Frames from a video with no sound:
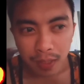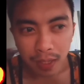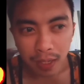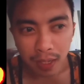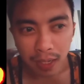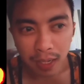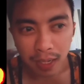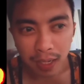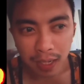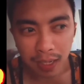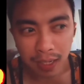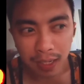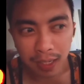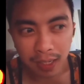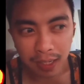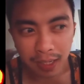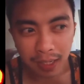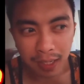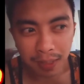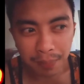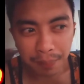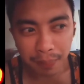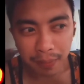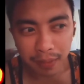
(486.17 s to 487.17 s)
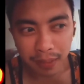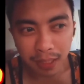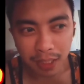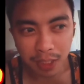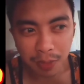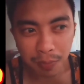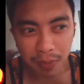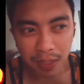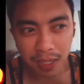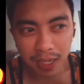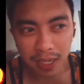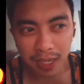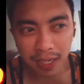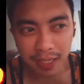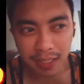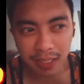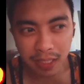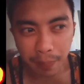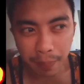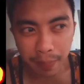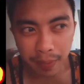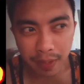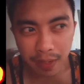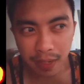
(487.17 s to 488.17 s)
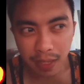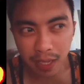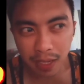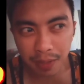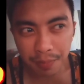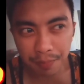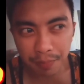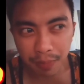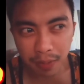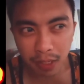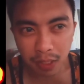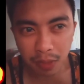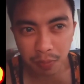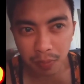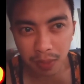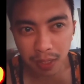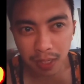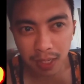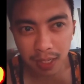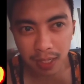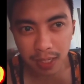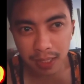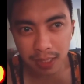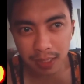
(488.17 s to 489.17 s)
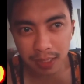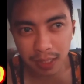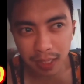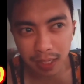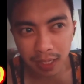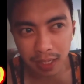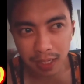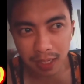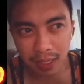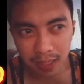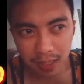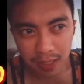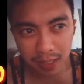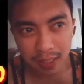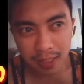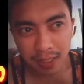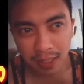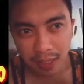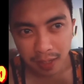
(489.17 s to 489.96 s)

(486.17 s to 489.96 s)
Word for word: uh, parehas magaling sa pen game parehas magaling uh,